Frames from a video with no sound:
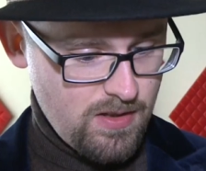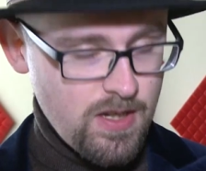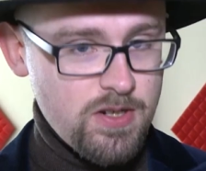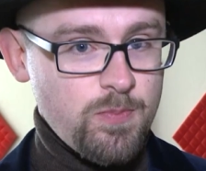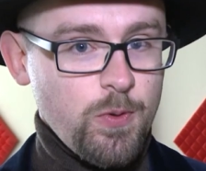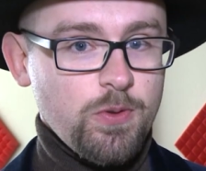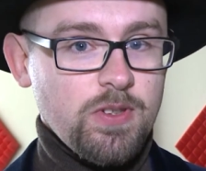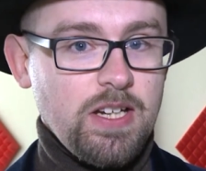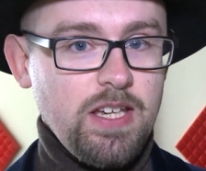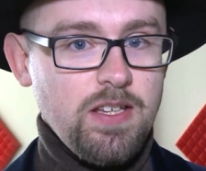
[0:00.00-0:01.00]

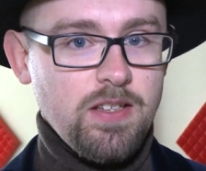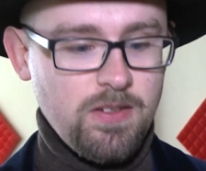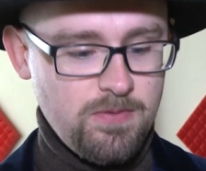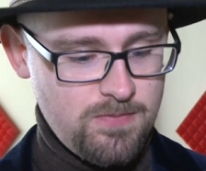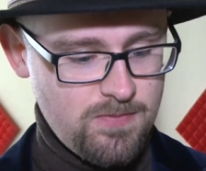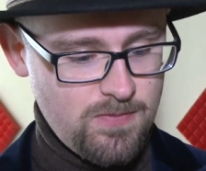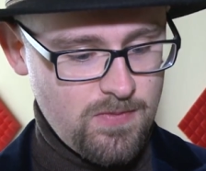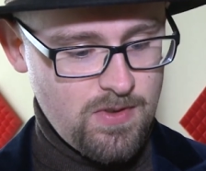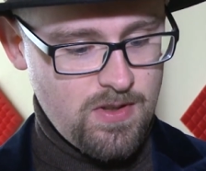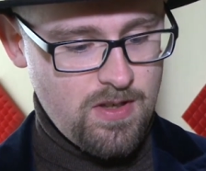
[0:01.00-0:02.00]
Kirschblütenregen.
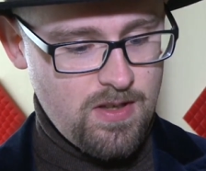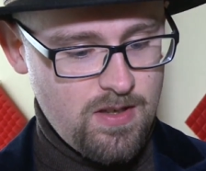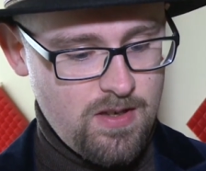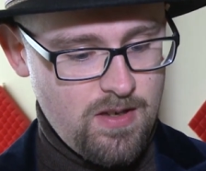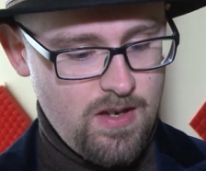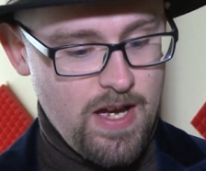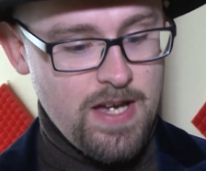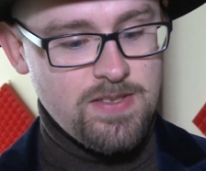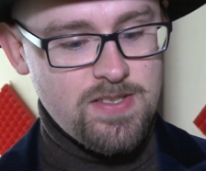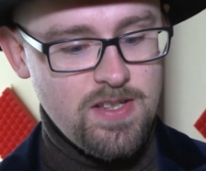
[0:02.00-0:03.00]

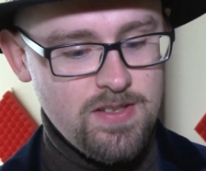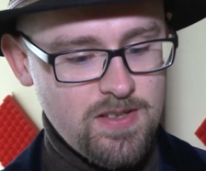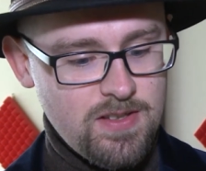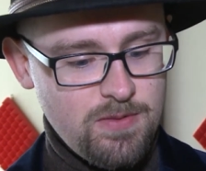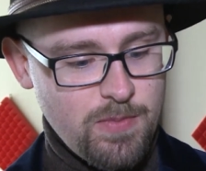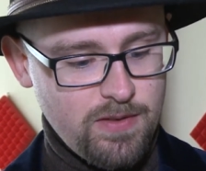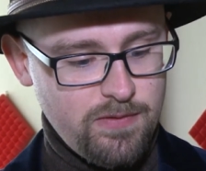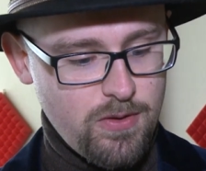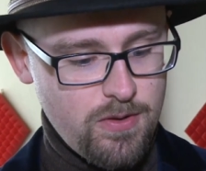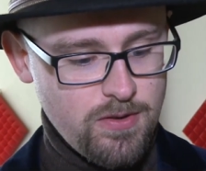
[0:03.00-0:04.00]
Einst hieß ich ihn mein
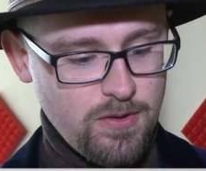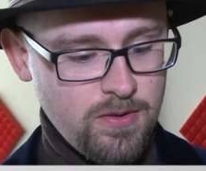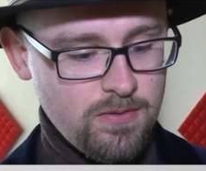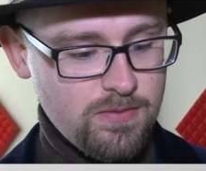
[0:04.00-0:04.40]
Freund,